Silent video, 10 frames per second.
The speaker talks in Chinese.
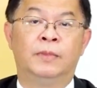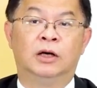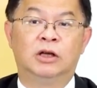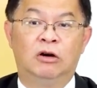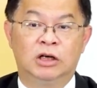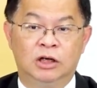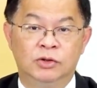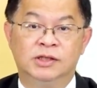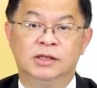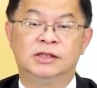然后到柯
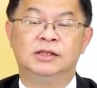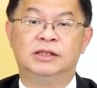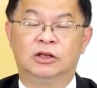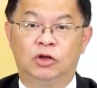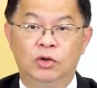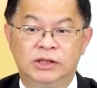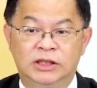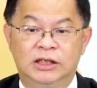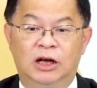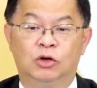文哲市长都一直
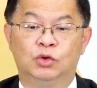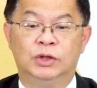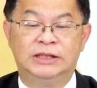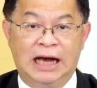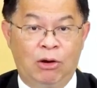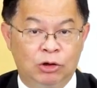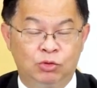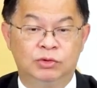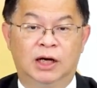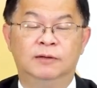提到所谓加快
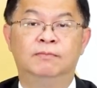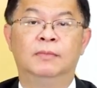度更，